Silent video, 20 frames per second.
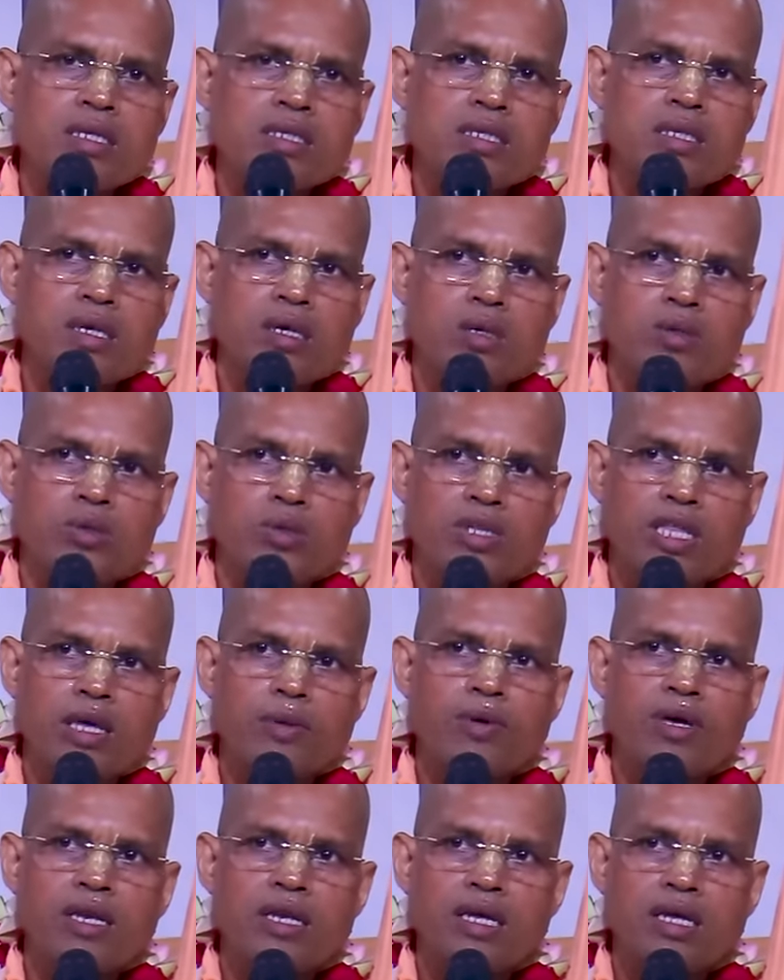শিল
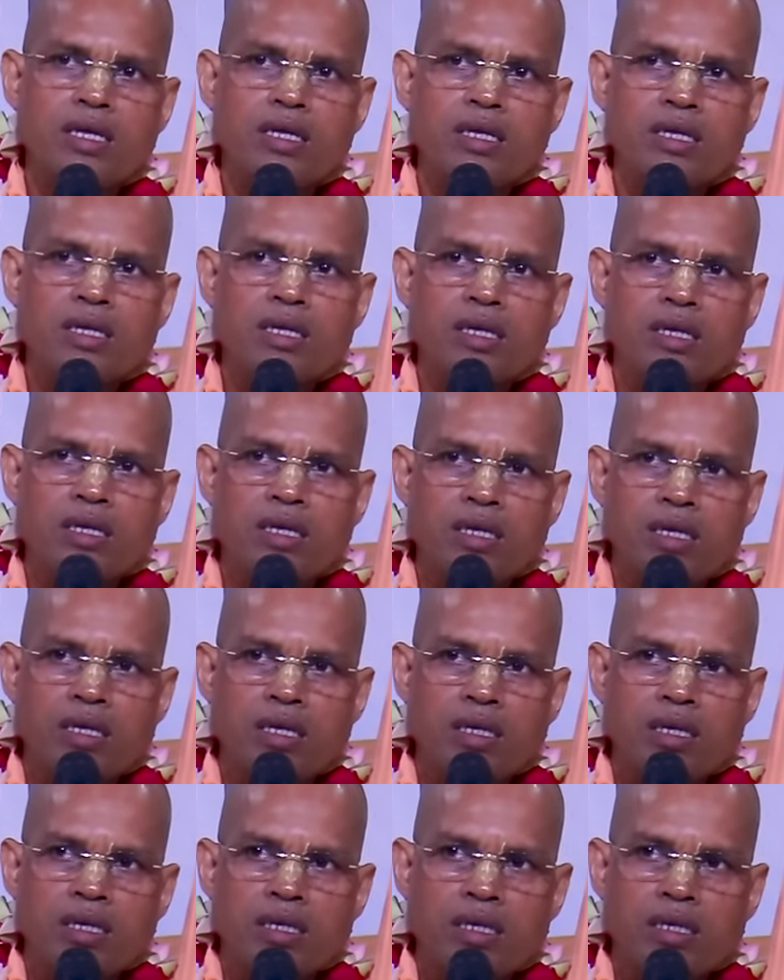গুরুদেবের
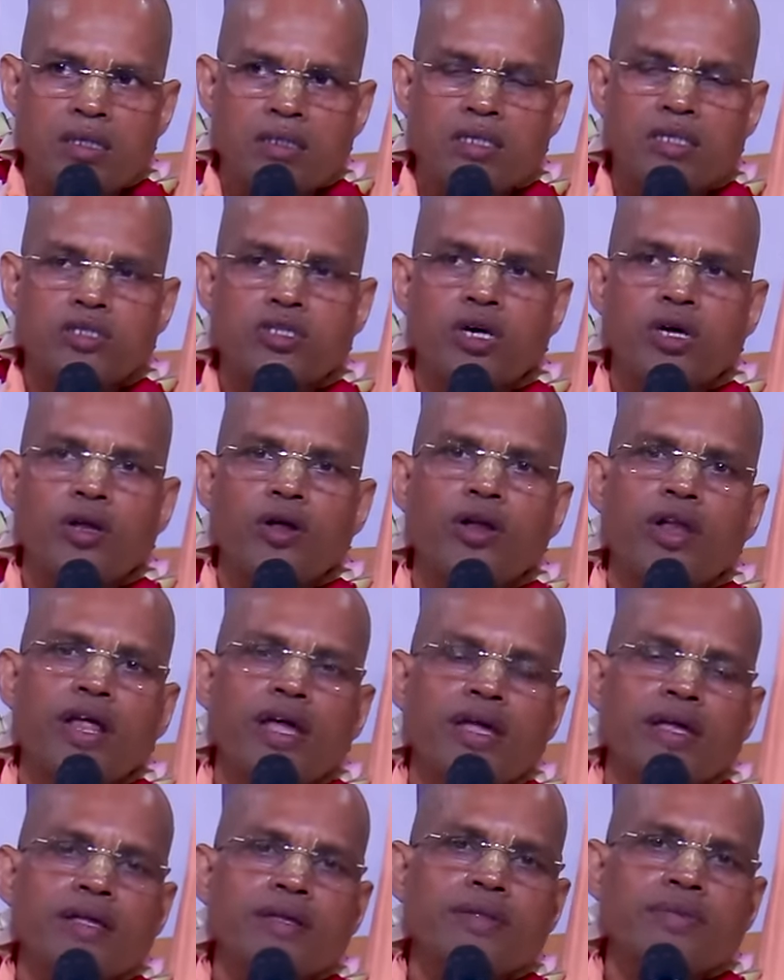
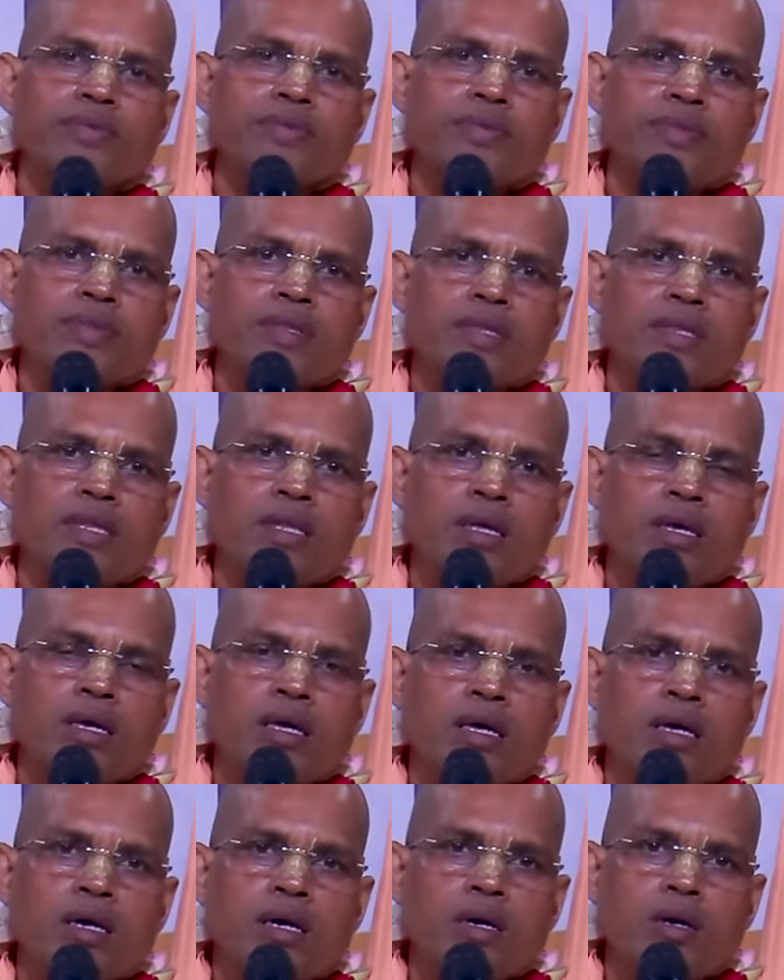শ্রীচরণে
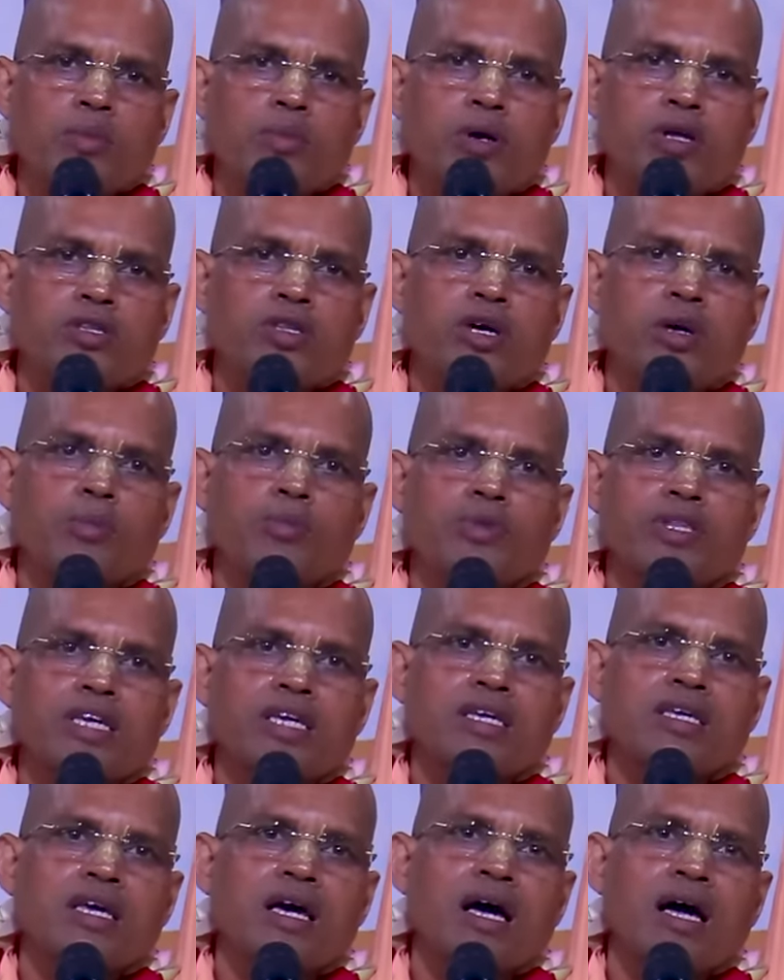প্রথম
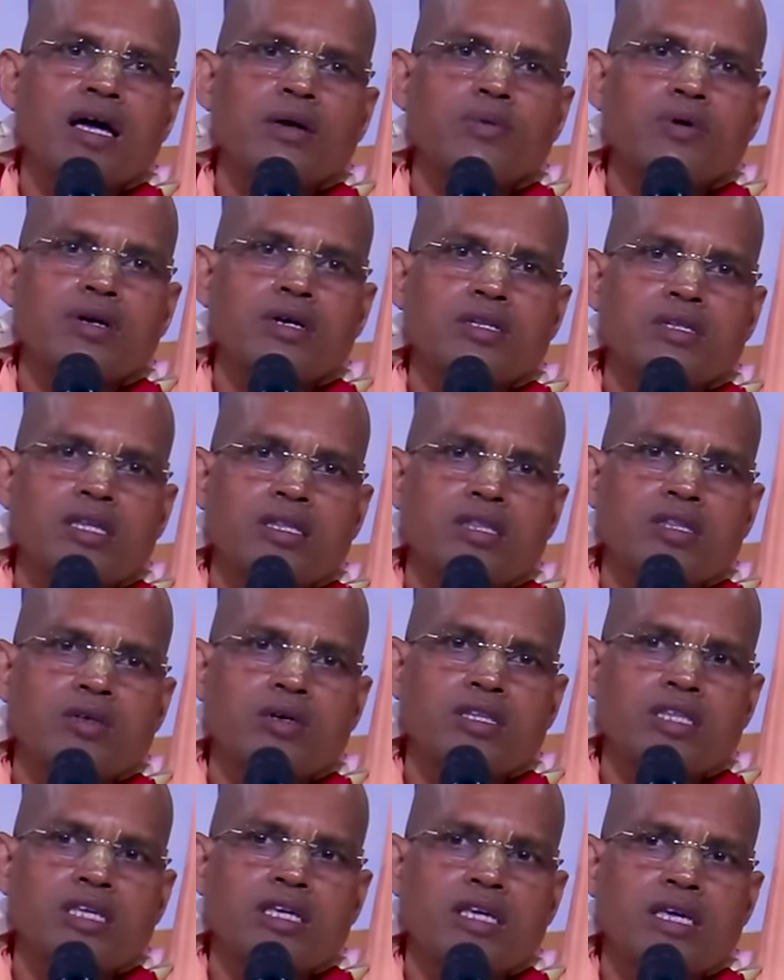দীক্ষা এবং
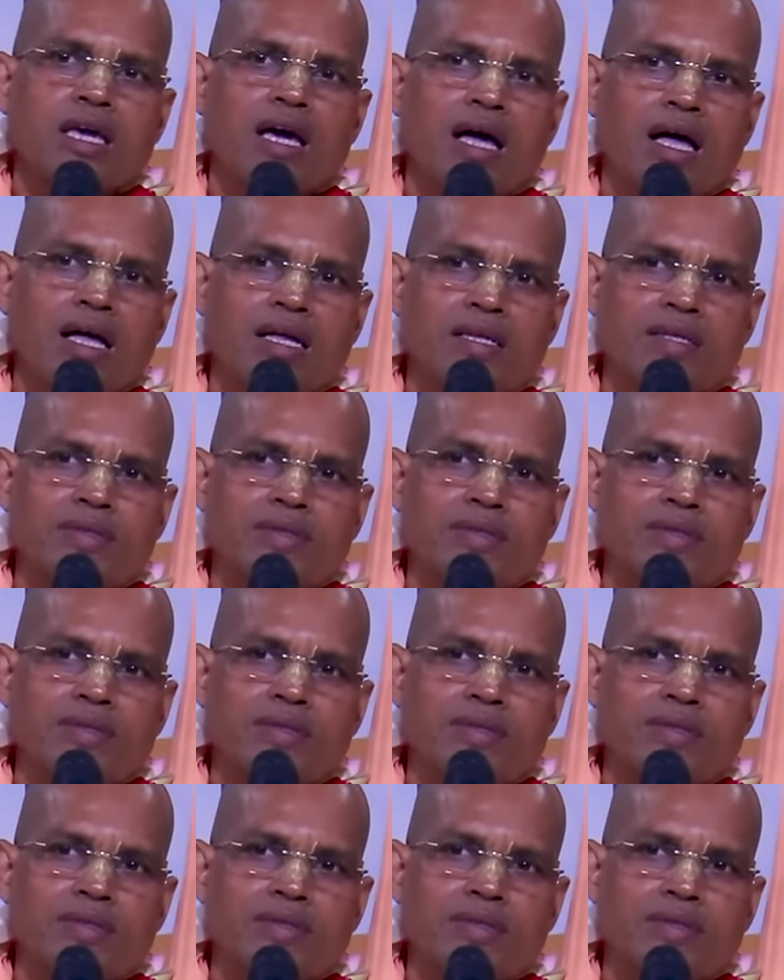দ্বিতীয় দীক্ষা